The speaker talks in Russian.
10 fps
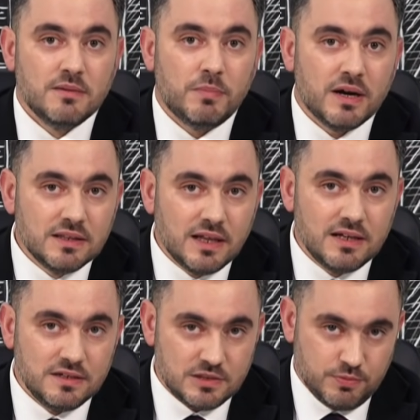
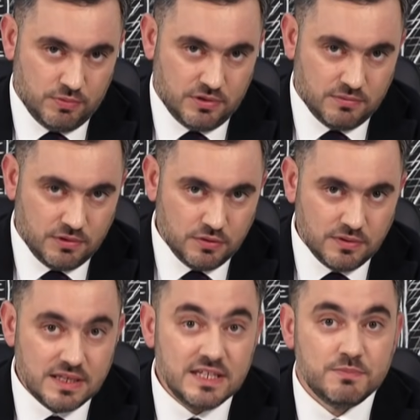могла ли Республика
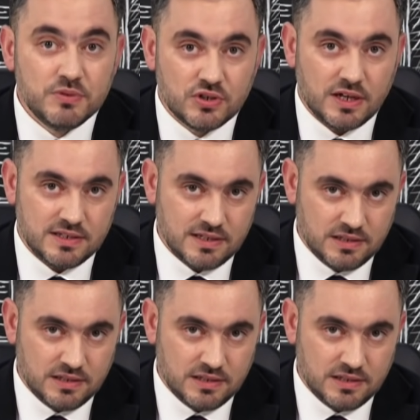Молдова избежать